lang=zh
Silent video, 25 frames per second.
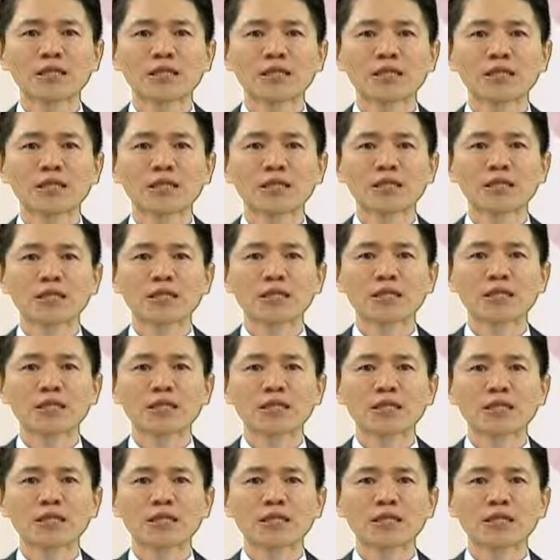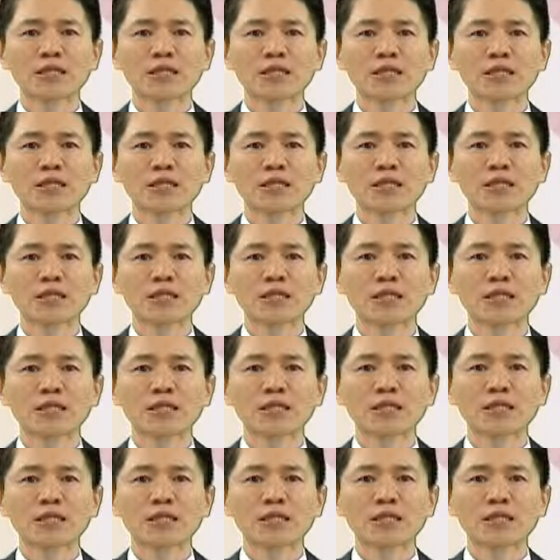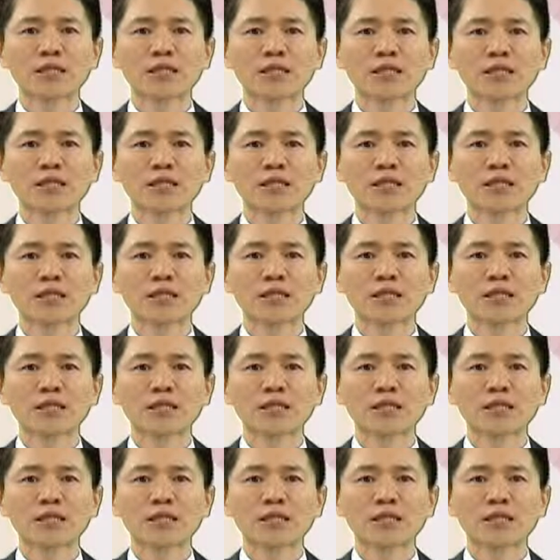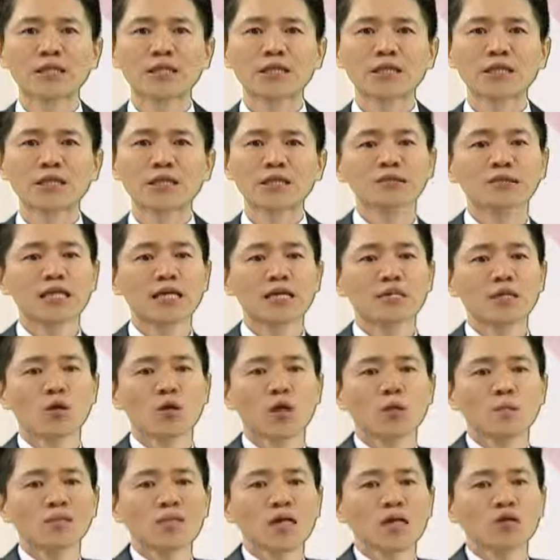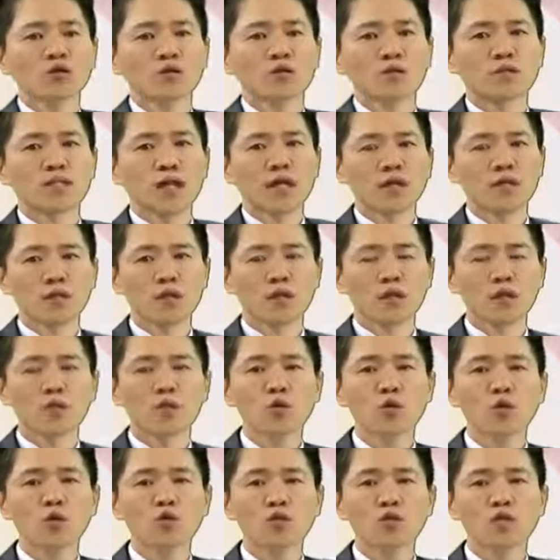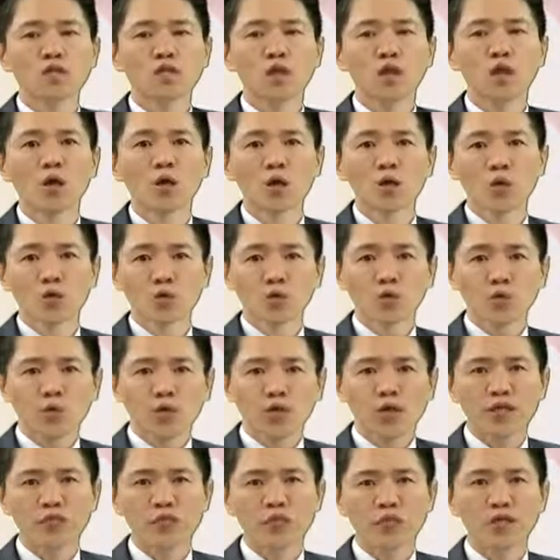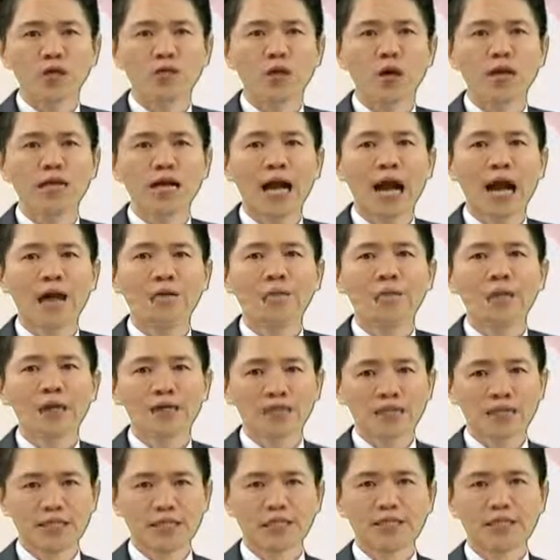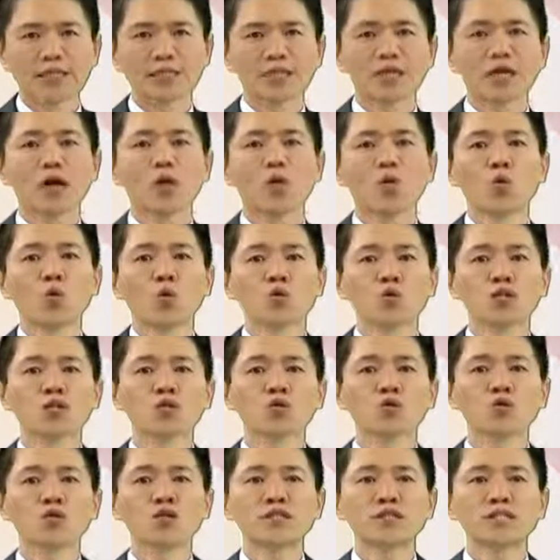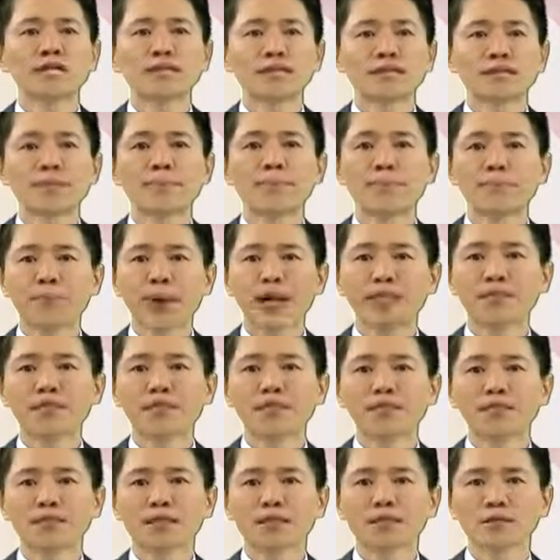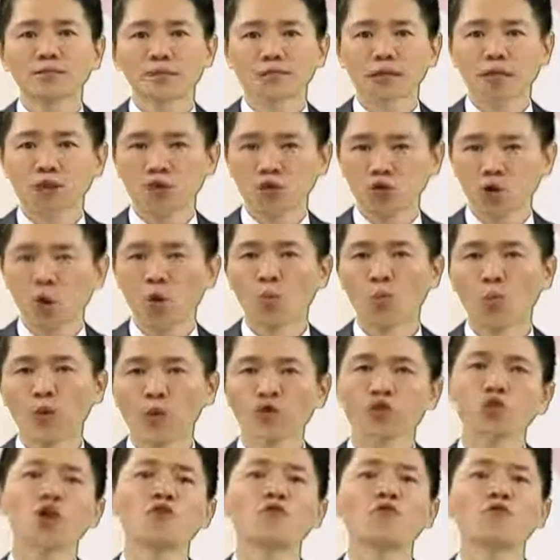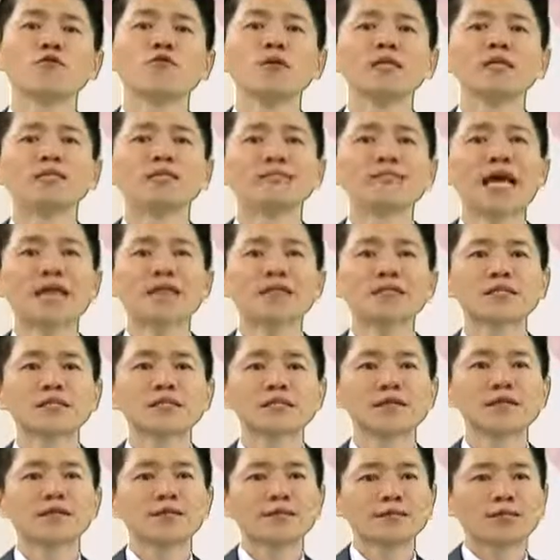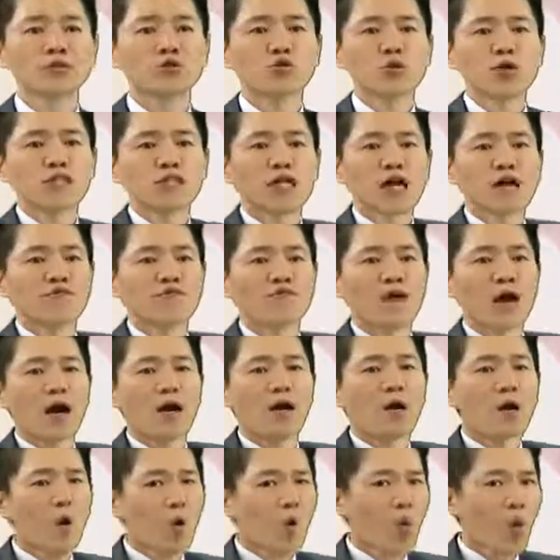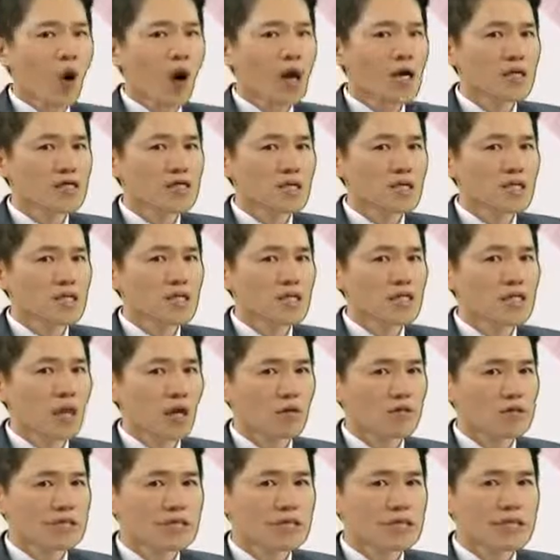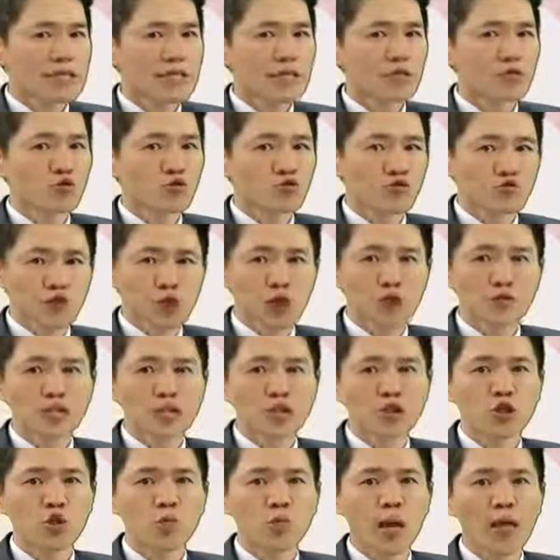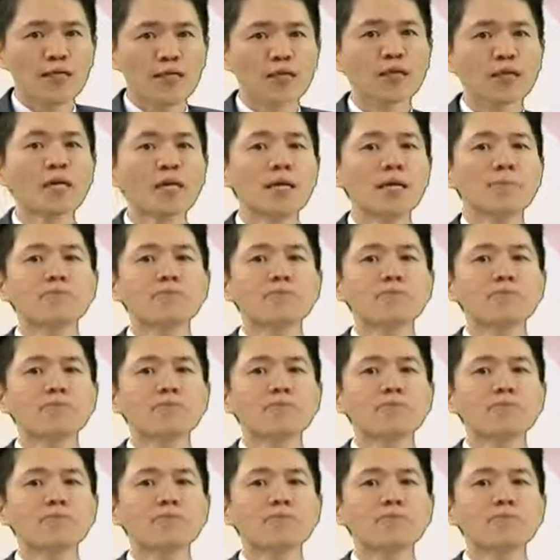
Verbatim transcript: 就是往都涨了百分之，一口气站出了画面当中你看到的绿色的月线的关卡。以及呢，五日均线跟半年线也同步了收复，但是呢，在最上方黄色的这条季线最后在收盘呢，